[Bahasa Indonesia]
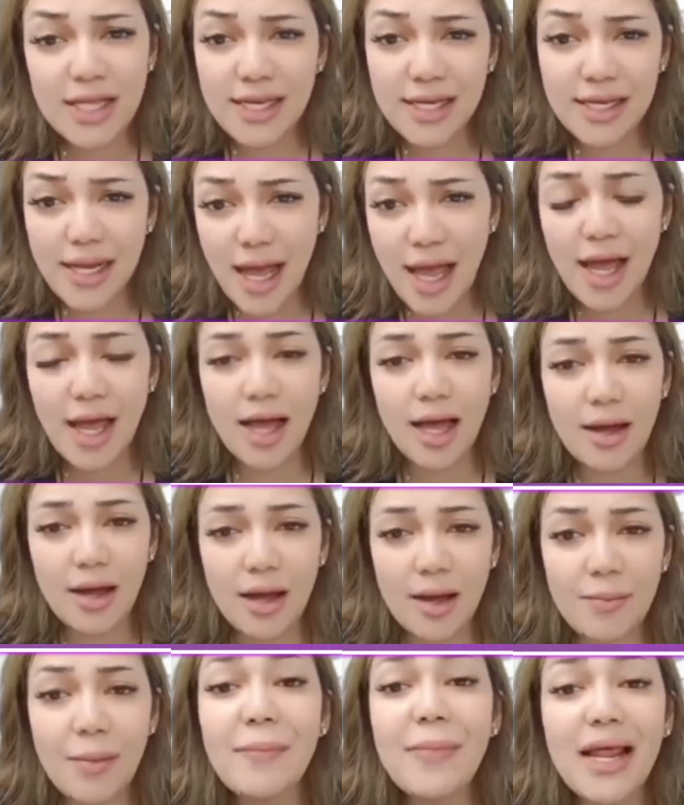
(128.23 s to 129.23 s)
menyeret
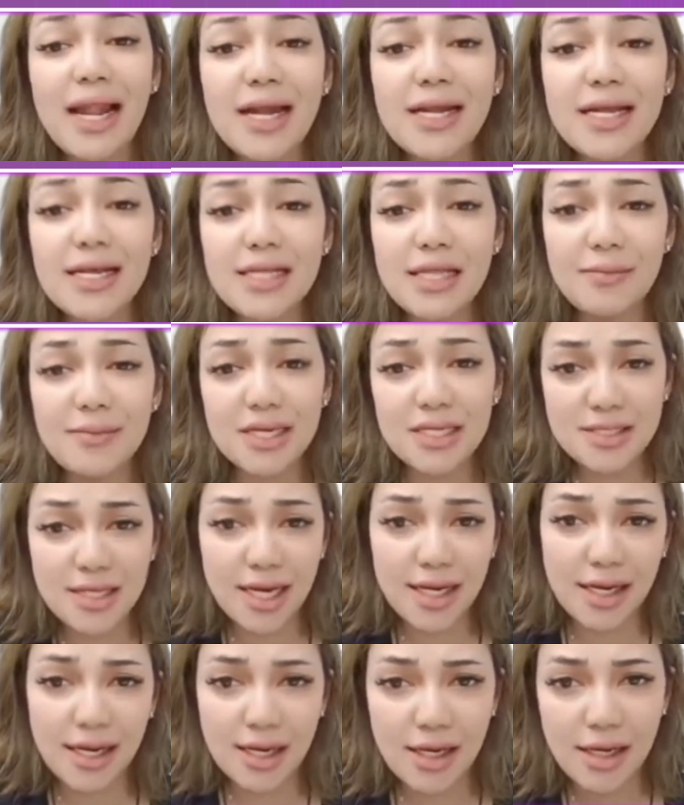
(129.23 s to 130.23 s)
Nikita Mirzani ke
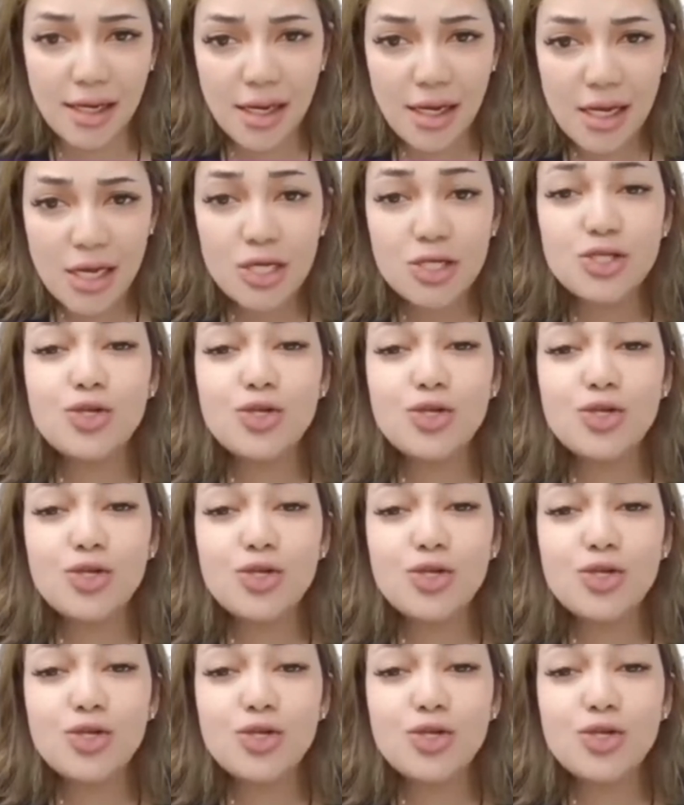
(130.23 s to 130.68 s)
penjara.